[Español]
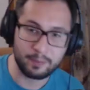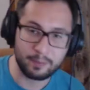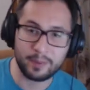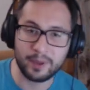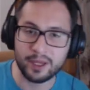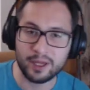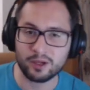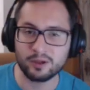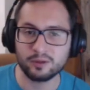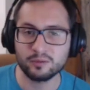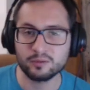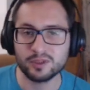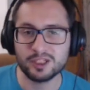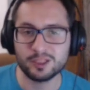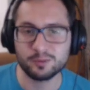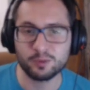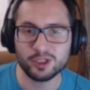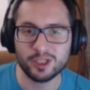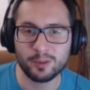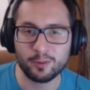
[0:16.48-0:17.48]
pero
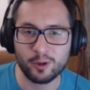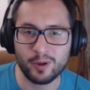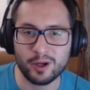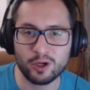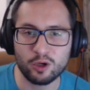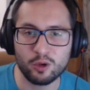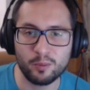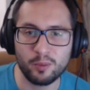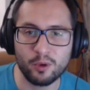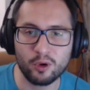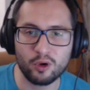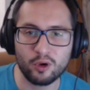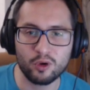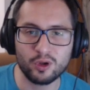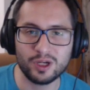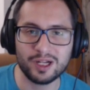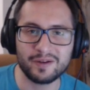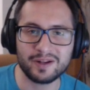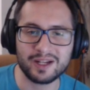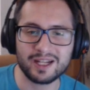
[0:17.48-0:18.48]
después de probarlo un poco,
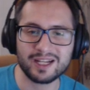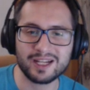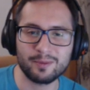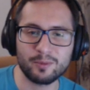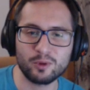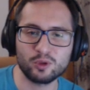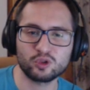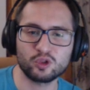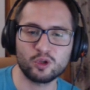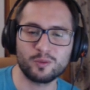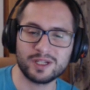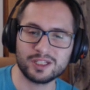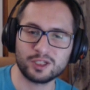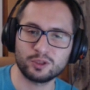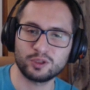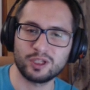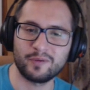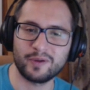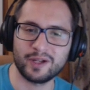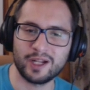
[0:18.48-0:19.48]
la verdad es que me gustó más
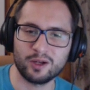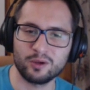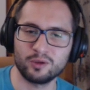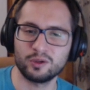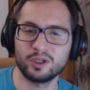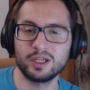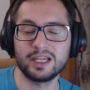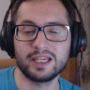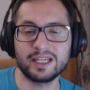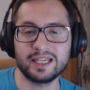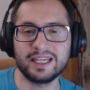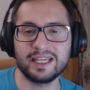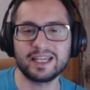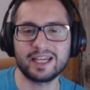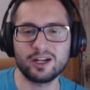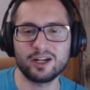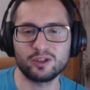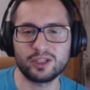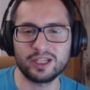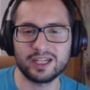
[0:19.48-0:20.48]
con el veneno y que
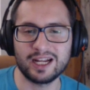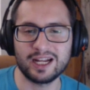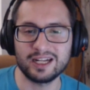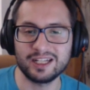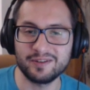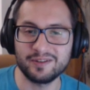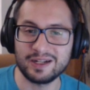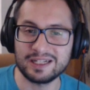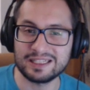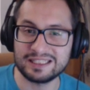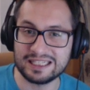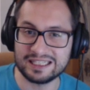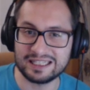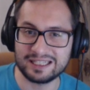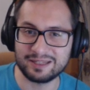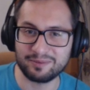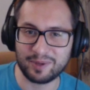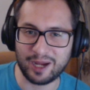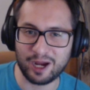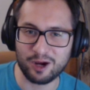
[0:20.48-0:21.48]
lo tenga al nivel
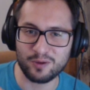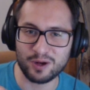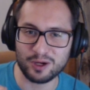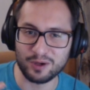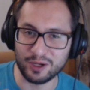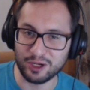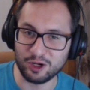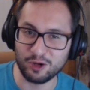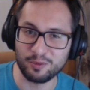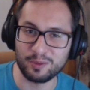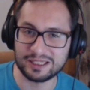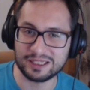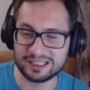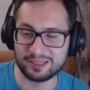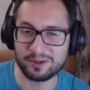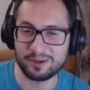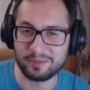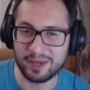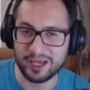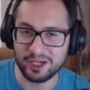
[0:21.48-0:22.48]
7 para jugarlo en copas
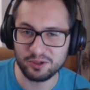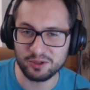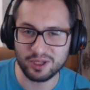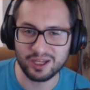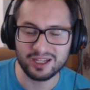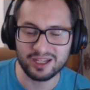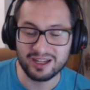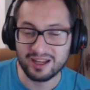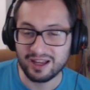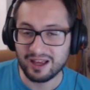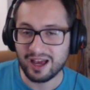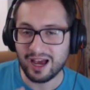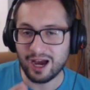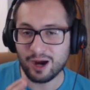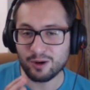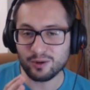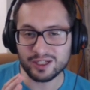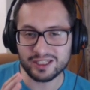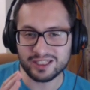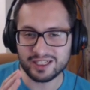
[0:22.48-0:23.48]
también me ayuda.
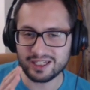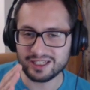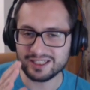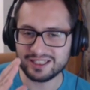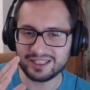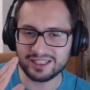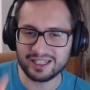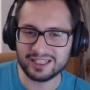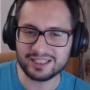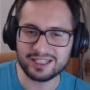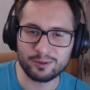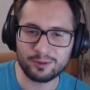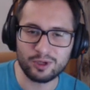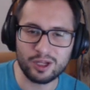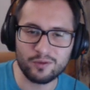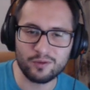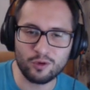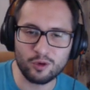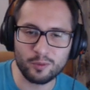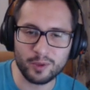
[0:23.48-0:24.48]
Aún así, si tenéis la bola
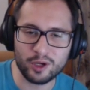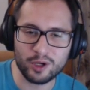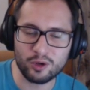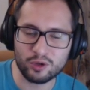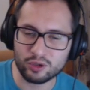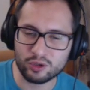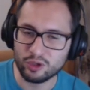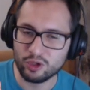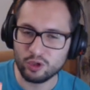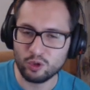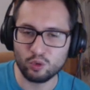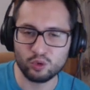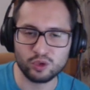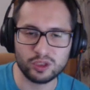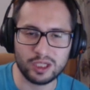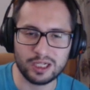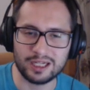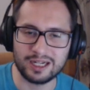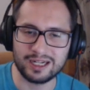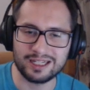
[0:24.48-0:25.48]
de fuego mejor,
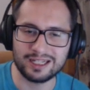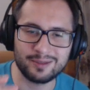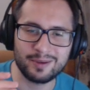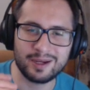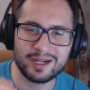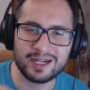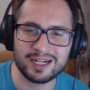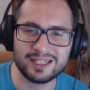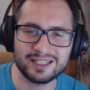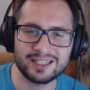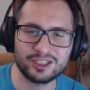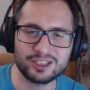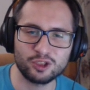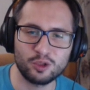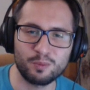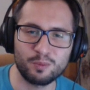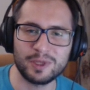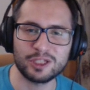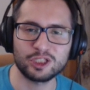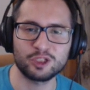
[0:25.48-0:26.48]
usadla. Las demás cartas
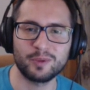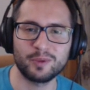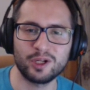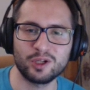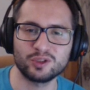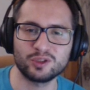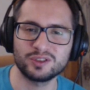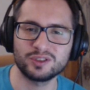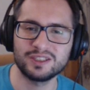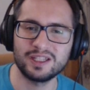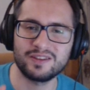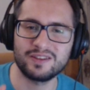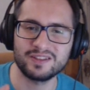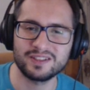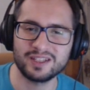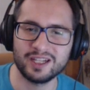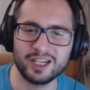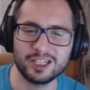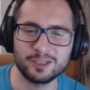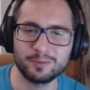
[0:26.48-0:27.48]
son más o menos
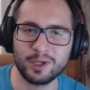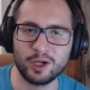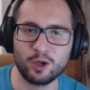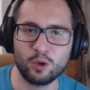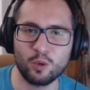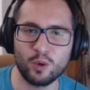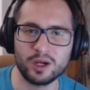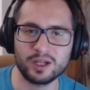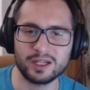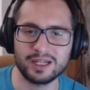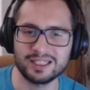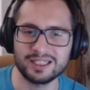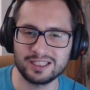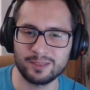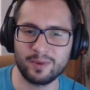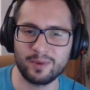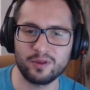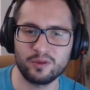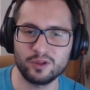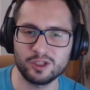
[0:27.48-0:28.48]
necesarias para jugar este
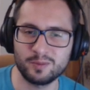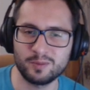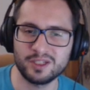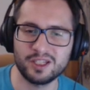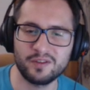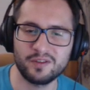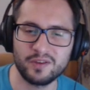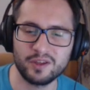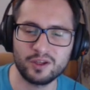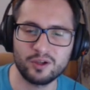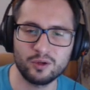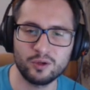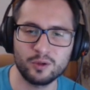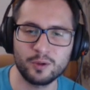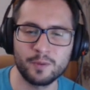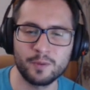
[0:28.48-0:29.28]
mazo específico,